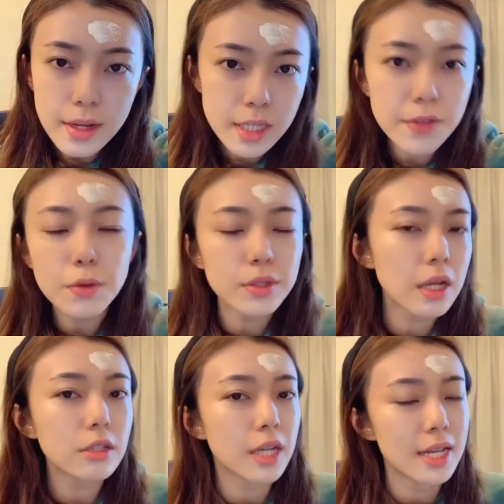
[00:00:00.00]
因为我
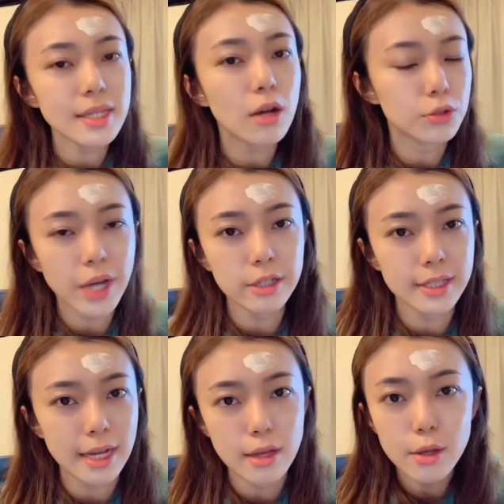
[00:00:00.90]
当时很早就开始
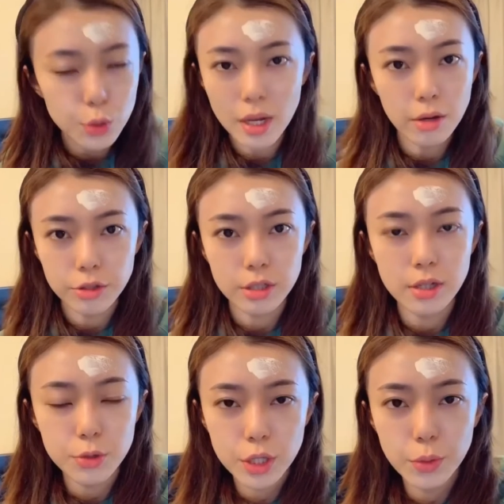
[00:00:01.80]
想做老师
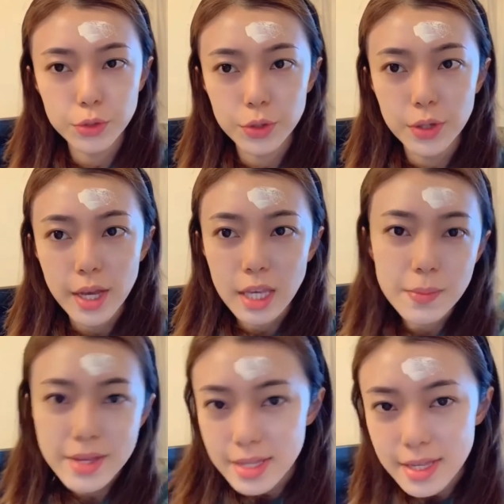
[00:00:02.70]
了，所以我就一
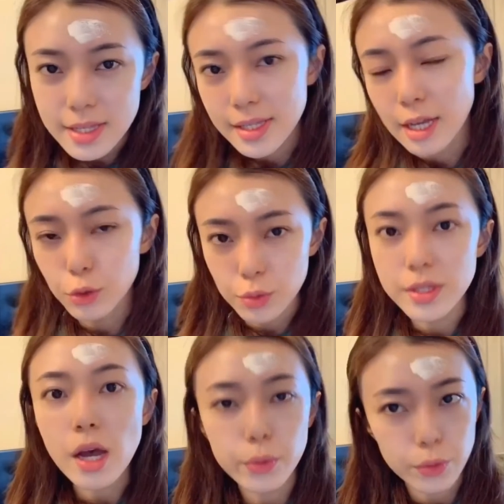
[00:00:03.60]
门心思想读
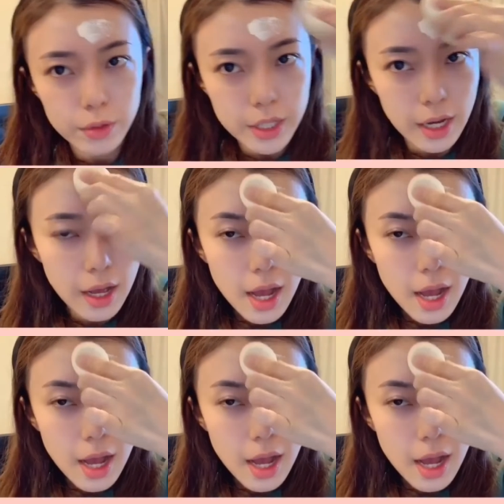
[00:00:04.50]
教育这样。